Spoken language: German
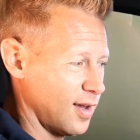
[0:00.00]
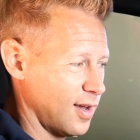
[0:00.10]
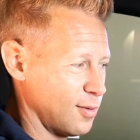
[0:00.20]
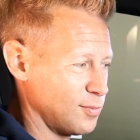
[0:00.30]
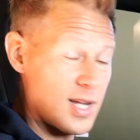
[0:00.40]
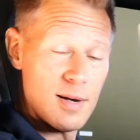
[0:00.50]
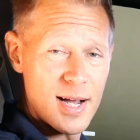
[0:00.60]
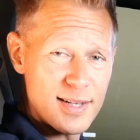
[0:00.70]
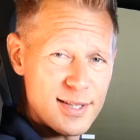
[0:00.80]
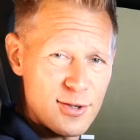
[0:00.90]
Ähm, die
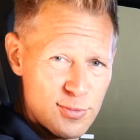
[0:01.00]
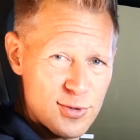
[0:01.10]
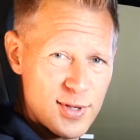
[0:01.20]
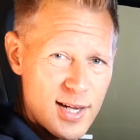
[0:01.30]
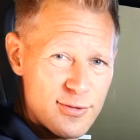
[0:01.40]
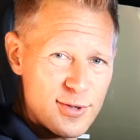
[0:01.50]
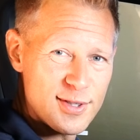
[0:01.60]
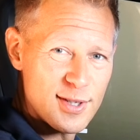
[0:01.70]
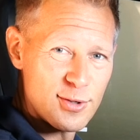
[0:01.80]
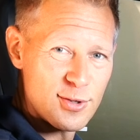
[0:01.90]
Armatik optional für
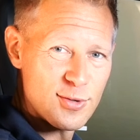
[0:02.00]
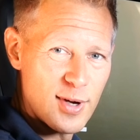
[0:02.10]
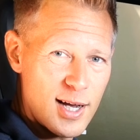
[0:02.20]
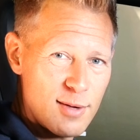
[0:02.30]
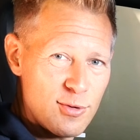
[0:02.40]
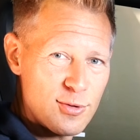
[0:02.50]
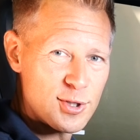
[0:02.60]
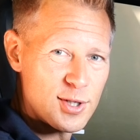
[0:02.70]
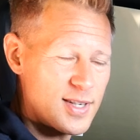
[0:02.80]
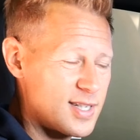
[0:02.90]
dieses Auto zu haben,
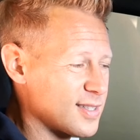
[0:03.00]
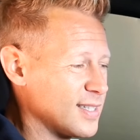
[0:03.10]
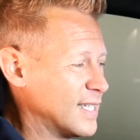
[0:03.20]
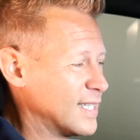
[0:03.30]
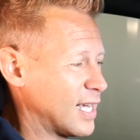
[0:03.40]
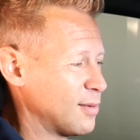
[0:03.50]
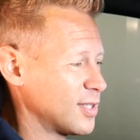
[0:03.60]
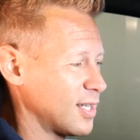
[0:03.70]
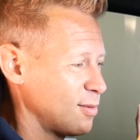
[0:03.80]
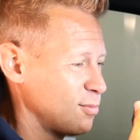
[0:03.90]
logischerweise,
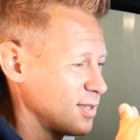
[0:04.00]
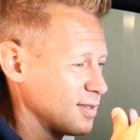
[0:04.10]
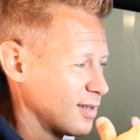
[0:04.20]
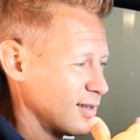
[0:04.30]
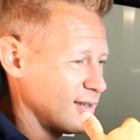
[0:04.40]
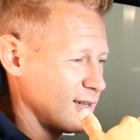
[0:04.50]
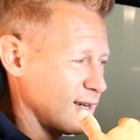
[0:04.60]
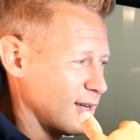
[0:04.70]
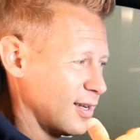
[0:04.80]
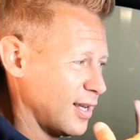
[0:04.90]
damit eben dieser
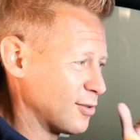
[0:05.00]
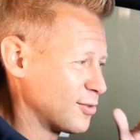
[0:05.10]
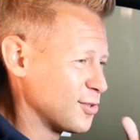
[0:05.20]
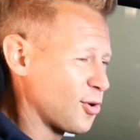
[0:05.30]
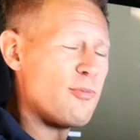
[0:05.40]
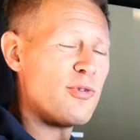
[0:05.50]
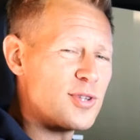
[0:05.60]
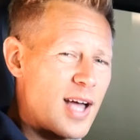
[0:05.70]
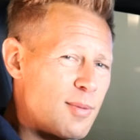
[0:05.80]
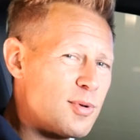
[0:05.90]
ja, dieser
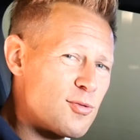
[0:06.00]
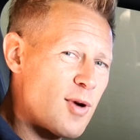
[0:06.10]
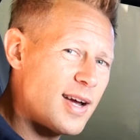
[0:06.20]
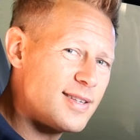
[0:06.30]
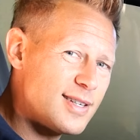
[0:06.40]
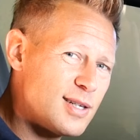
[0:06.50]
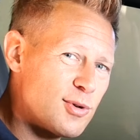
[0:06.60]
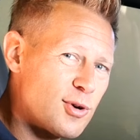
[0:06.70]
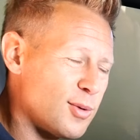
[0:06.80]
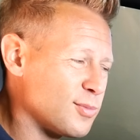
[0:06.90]
komfortable Ride, den ihr
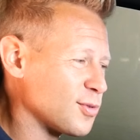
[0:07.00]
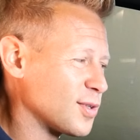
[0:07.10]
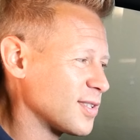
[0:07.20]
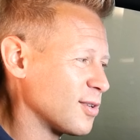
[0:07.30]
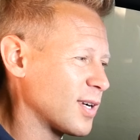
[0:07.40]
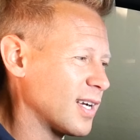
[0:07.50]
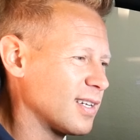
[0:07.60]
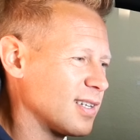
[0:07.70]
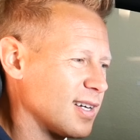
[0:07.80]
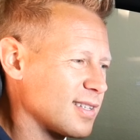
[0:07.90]
bekommt, so dass ihr auch kein
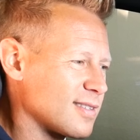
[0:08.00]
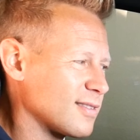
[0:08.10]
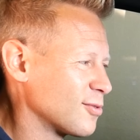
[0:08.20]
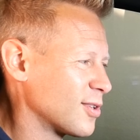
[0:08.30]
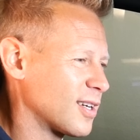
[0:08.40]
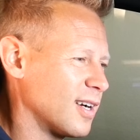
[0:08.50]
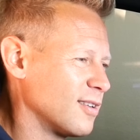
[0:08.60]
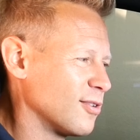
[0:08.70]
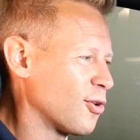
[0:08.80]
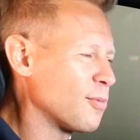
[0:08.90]
Knarzen oder
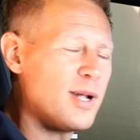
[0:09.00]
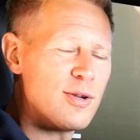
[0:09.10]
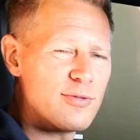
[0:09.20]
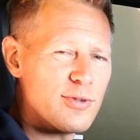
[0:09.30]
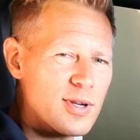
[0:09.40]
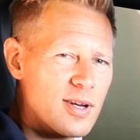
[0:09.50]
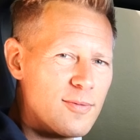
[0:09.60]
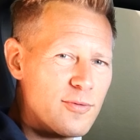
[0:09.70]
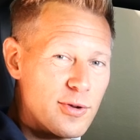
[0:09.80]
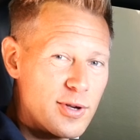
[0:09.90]
keine Rückmeldung von
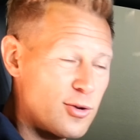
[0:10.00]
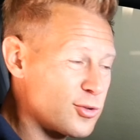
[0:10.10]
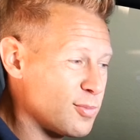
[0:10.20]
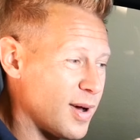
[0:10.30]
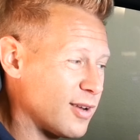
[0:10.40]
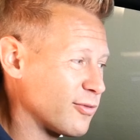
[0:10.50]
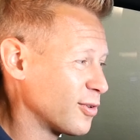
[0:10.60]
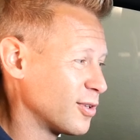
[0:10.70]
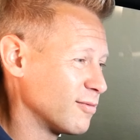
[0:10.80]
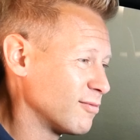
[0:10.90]
der, von der Autobahn,
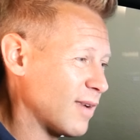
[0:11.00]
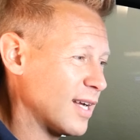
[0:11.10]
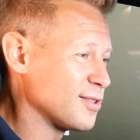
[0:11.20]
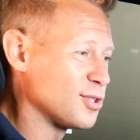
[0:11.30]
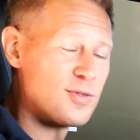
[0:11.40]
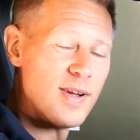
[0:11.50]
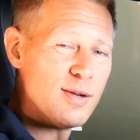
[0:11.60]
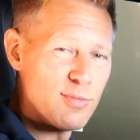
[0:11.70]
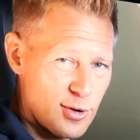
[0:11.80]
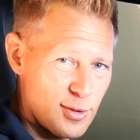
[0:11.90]
von den einzelnen
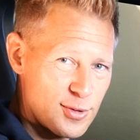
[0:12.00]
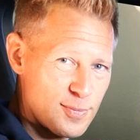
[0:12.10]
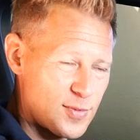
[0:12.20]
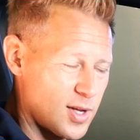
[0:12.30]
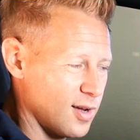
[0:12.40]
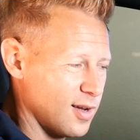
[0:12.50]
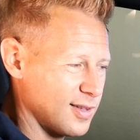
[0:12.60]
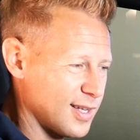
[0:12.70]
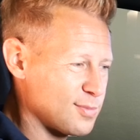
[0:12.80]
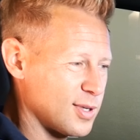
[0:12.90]
Schwellen bekommt.
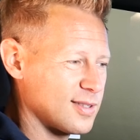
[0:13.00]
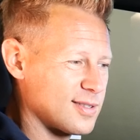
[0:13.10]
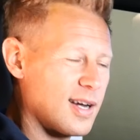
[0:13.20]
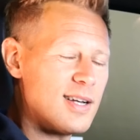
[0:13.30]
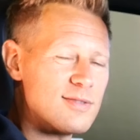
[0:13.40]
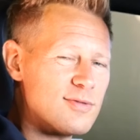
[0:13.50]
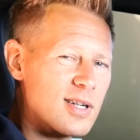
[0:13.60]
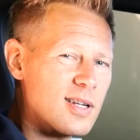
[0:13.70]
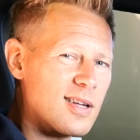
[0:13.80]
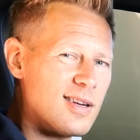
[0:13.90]
Das macht das Reisen
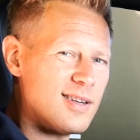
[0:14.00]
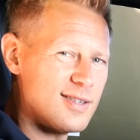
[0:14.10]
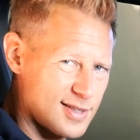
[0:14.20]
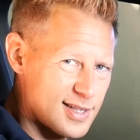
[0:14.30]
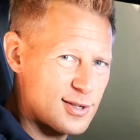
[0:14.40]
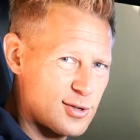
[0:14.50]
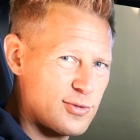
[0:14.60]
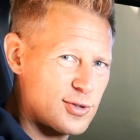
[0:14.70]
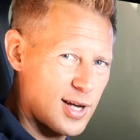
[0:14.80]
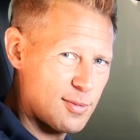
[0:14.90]
wirklich sehr, sehr
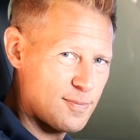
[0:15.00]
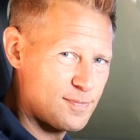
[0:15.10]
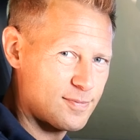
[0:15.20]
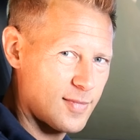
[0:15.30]
komfortabel.